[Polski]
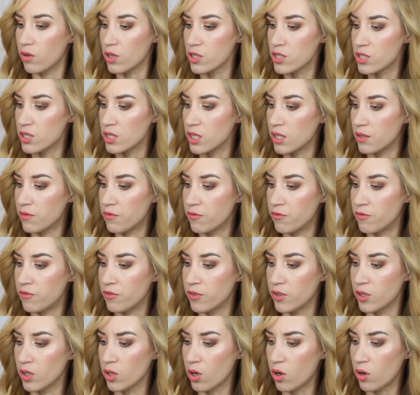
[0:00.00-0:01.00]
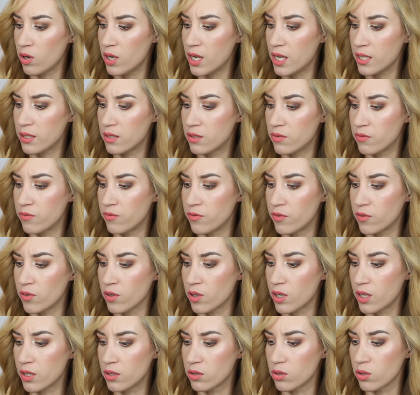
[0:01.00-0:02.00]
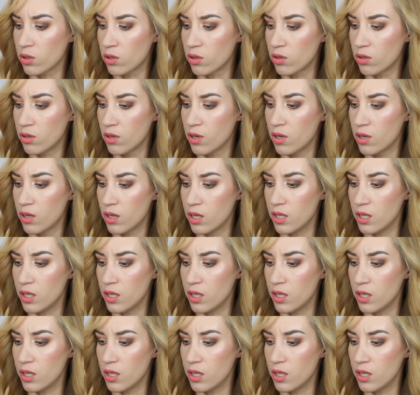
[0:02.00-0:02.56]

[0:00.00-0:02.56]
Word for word: właśnie fiolet, fioleto